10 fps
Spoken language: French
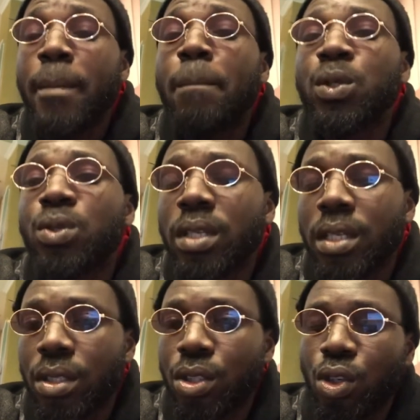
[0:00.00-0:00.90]
Maintenant,
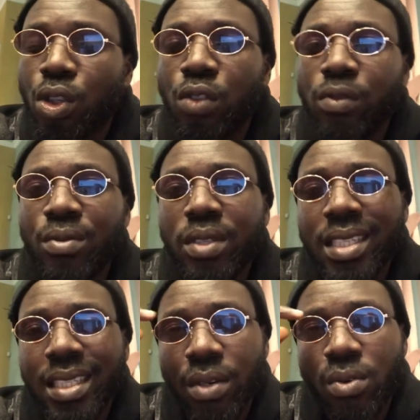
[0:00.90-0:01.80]
ce que je voulais vous
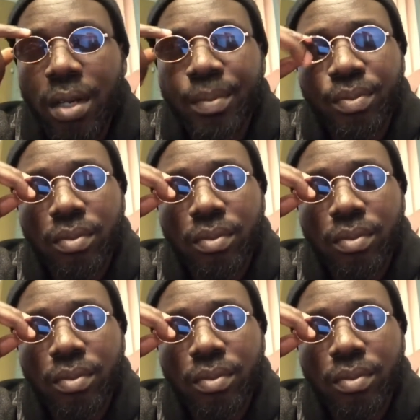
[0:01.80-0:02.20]
dire, c'est quoi